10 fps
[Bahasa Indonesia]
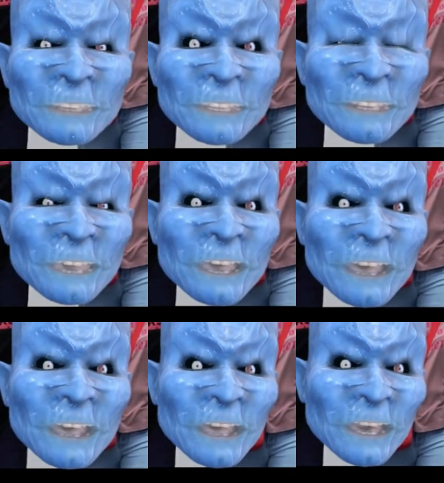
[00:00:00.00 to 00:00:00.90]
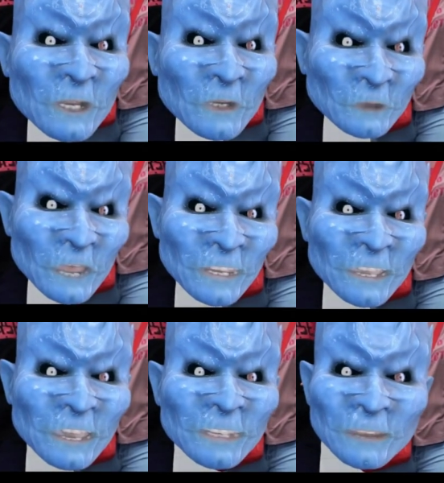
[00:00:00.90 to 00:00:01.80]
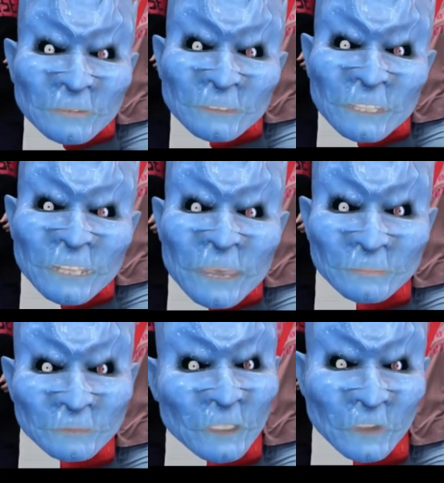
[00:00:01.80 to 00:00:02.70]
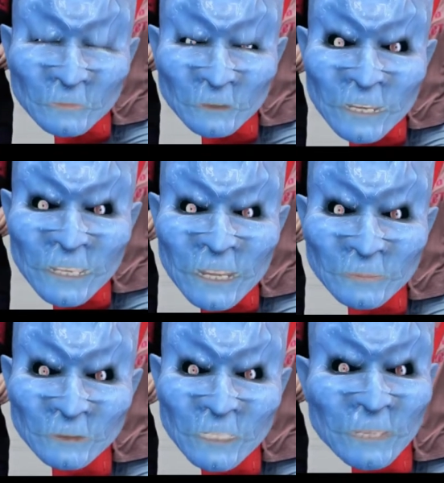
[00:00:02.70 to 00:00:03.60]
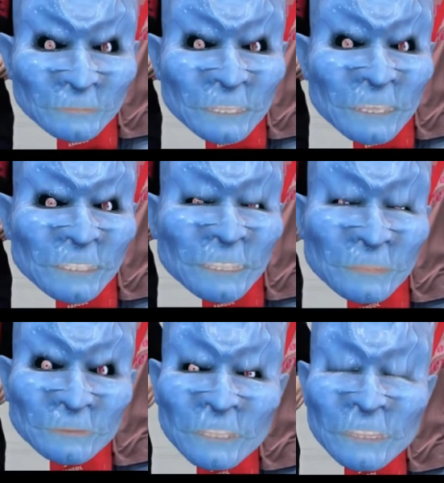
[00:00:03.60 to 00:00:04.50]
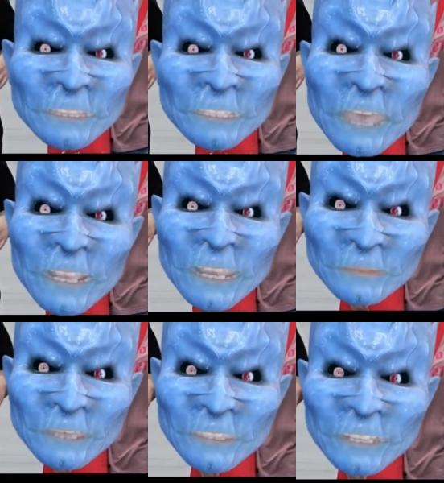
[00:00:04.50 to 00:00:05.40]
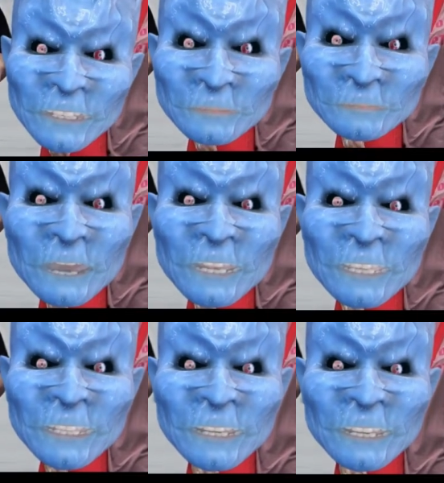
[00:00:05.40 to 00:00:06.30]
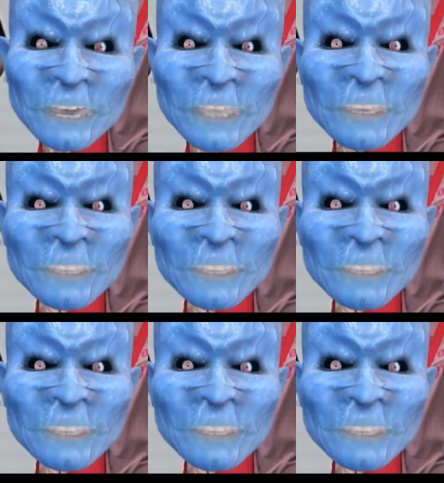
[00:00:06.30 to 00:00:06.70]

Nah, Rwanda dan Vietnam itu bukan negara muslim, tetapi angka kematiannya paling rendah.